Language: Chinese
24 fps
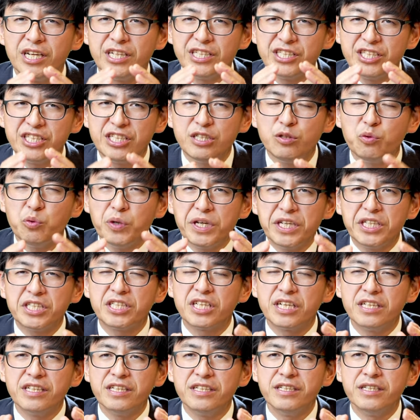敬畏
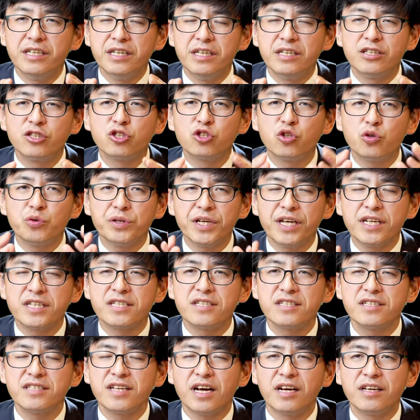神的人，昼夜
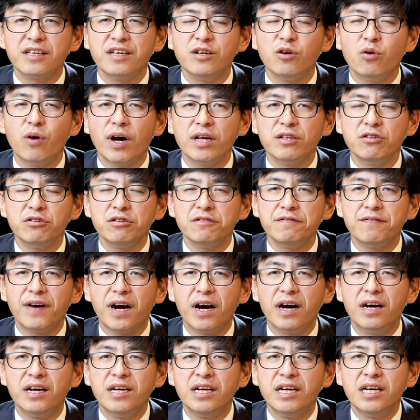思想耶和华的律
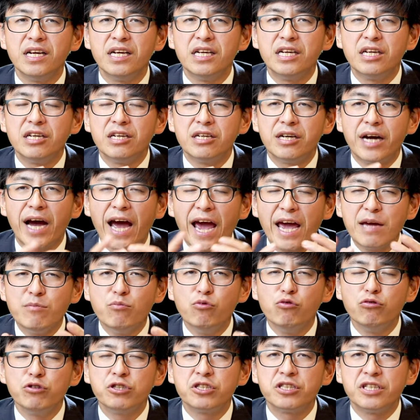法，爱
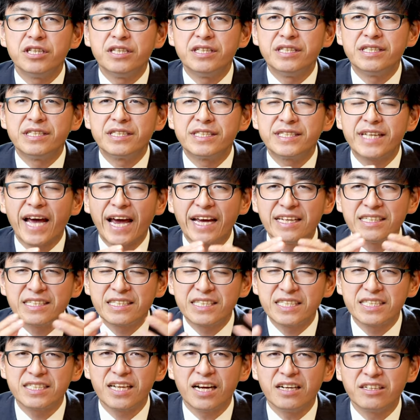慕神才
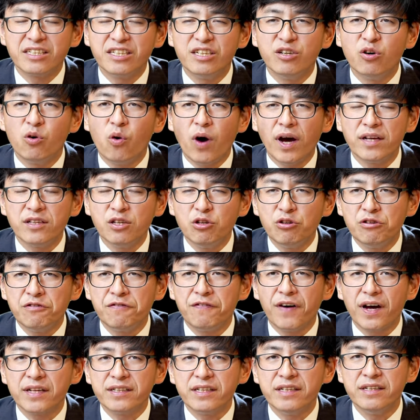思想耶和华的律
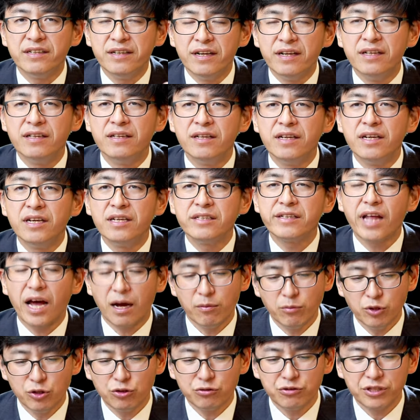法的人，他
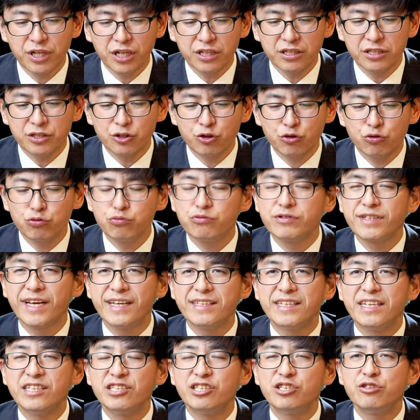们就像树栽
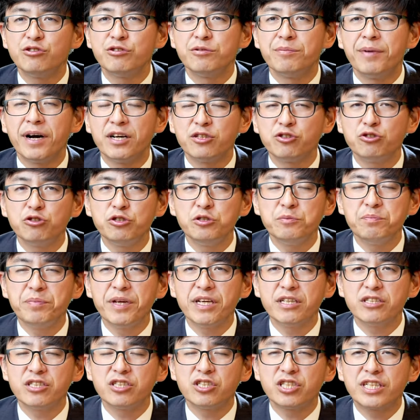在溪水旁，即
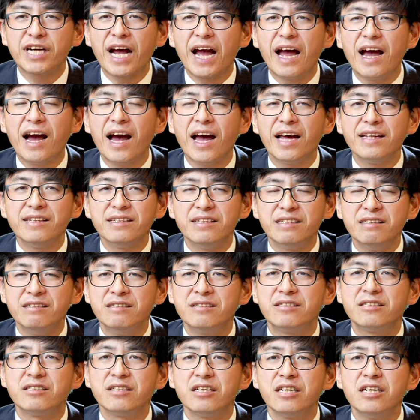便是干旱的
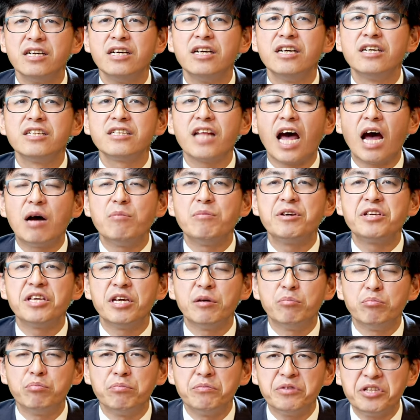日子，他们
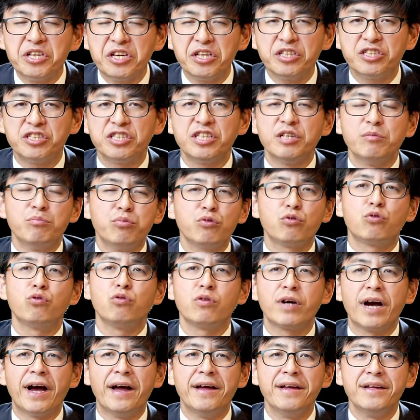也叶子也不枯
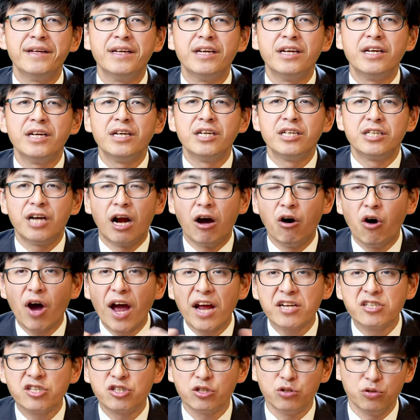干，然后
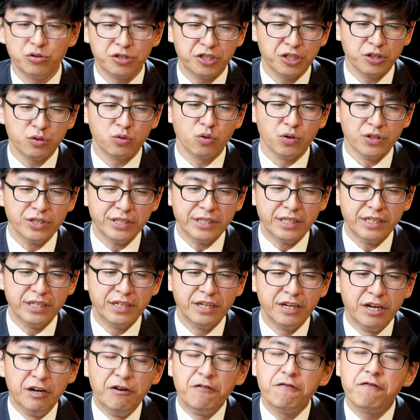按时候结果子。
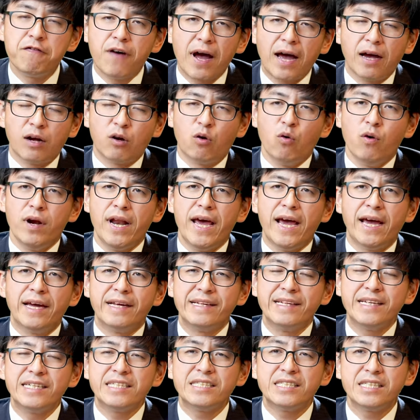反过来，
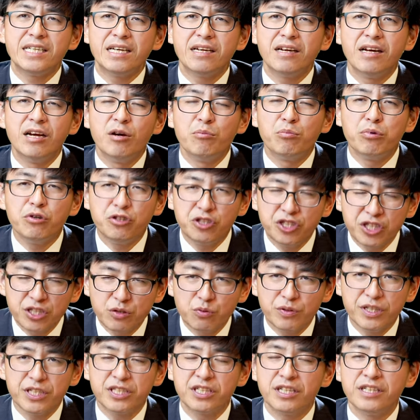那些不敬
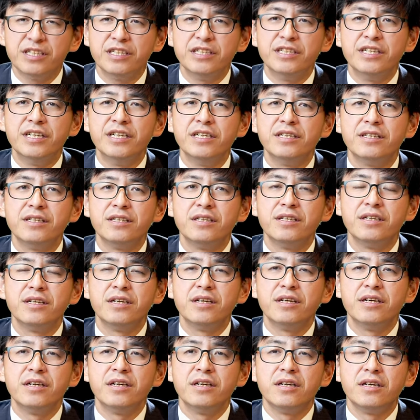畏神的人，
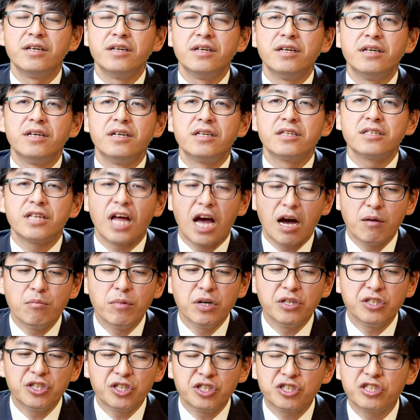他
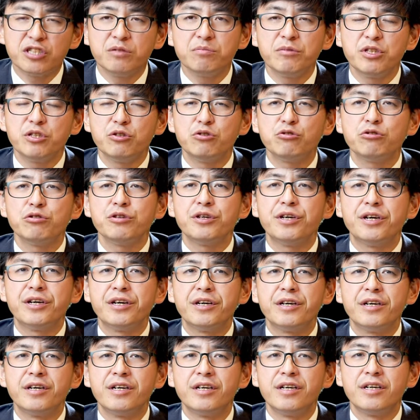们的生命
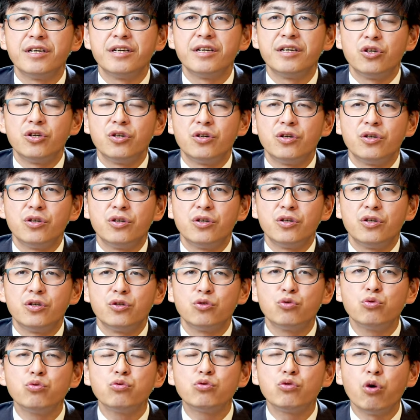却
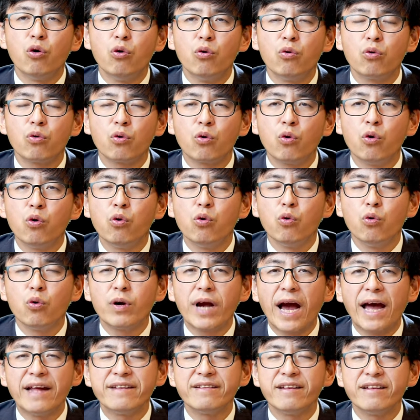如同枯
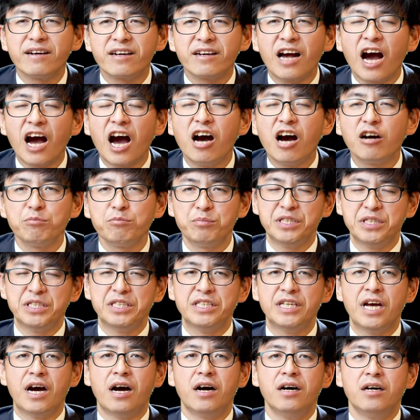干的糠皮一
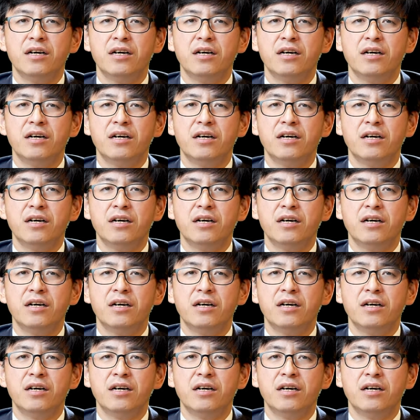样。